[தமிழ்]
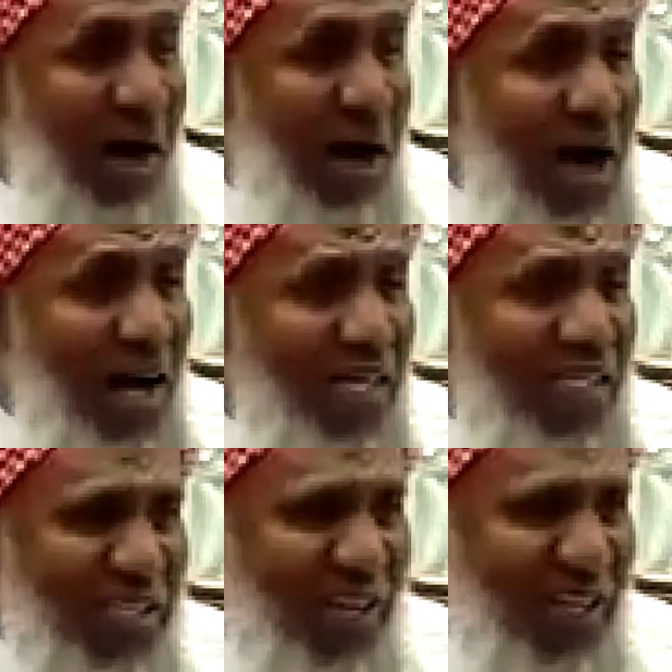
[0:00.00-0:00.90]
ஆக
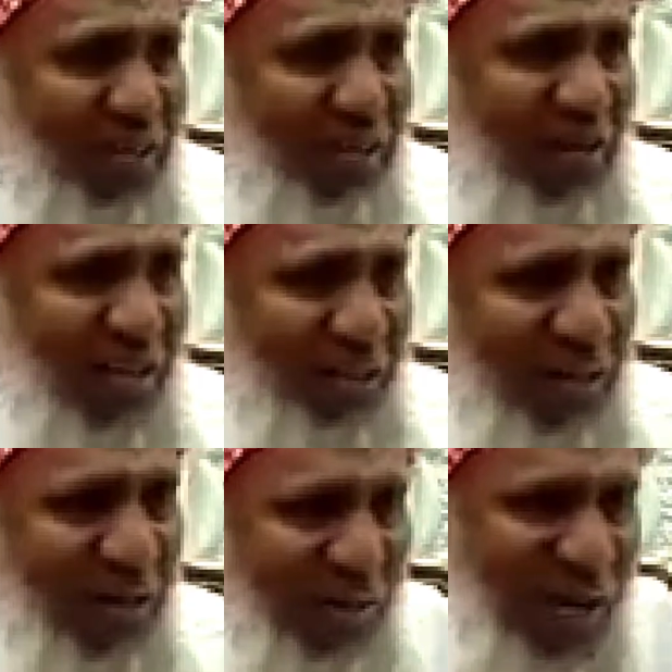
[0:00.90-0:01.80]
சிறந்த ஒரு மாதம்
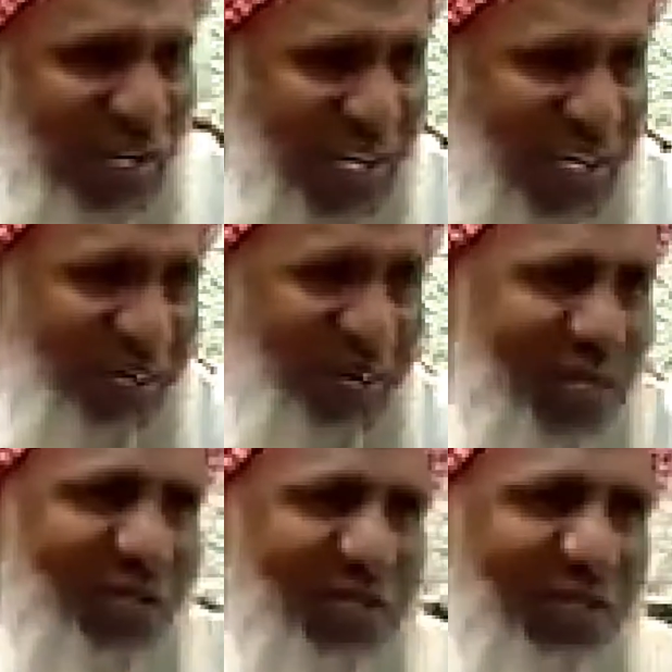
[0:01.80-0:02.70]
உங்களுக்கு
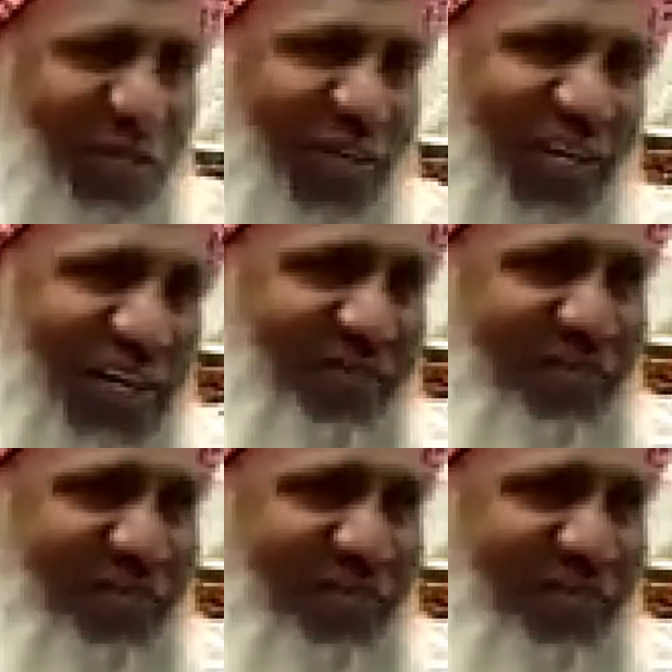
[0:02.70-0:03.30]
எதிர்நோக்கி வந்து கொண்டிருக்க